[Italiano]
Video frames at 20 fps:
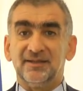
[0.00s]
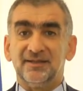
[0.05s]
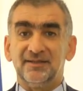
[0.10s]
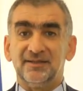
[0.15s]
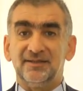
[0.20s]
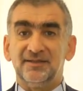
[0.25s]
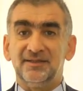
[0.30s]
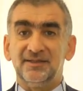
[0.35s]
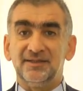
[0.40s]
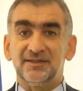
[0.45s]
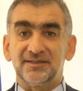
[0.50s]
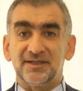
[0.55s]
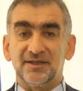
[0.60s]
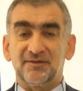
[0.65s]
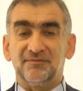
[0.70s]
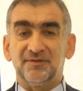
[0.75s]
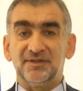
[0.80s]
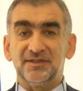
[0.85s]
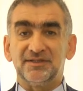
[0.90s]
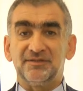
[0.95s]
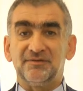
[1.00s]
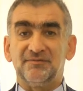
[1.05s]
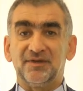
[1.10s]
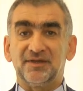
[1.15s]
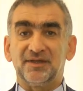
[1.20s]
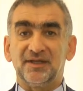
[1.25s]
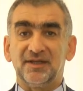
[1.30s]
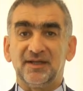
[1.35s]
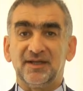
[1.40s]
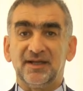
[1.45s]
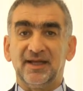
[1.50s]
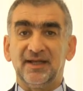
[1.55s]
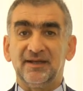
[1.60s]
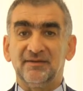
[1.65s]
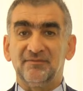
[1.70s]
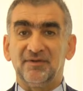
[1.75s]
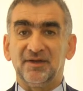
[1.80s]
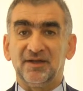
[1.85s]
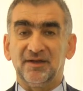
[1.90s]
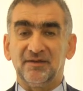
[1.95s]
di servizi
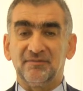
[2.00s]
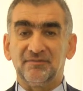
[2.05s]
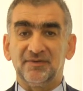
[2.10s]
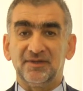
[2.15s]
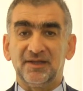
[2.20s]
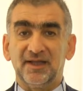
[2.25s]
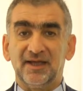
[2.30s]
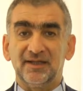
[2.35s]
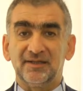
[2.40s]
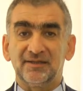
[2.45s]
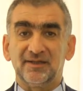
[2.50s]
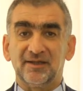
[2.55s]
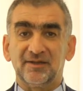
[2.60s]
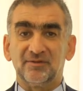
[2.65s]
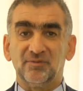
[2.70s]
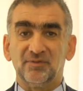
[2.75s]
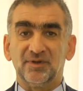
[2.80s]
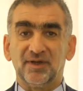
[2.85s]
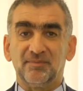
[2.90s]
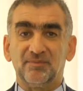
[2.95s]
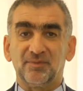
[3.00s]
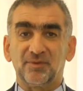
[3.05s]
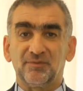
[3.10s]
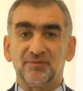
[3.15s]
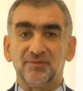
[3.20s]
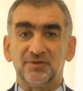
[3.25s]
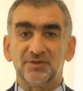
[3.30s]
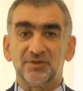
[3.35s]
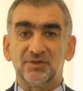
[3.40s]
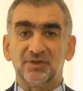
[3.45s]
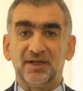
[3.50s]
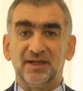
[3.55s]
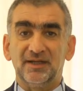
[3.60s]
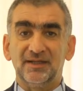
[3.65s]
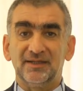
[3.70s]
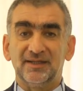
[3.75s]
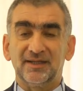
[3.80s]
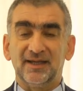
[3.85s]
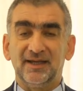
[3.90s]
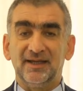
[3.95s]
veterinari viene affidata ad una
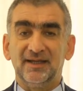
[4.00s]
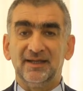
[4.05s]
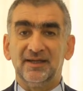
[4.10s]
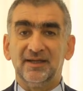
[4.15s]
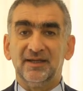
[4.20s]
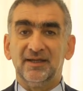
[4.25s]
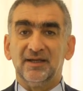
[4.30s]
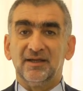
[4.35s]
professionalità